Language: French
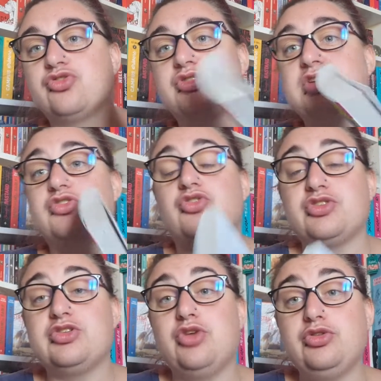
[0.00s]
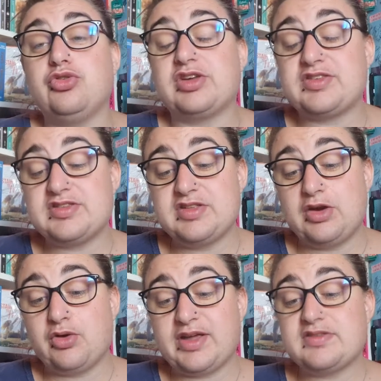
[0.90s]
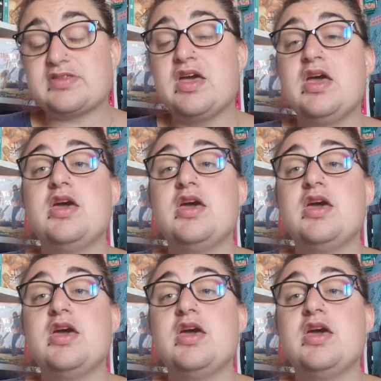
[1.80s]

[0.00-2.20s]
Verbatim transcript: J'en ai, ai d'autres de Christina Lorenz,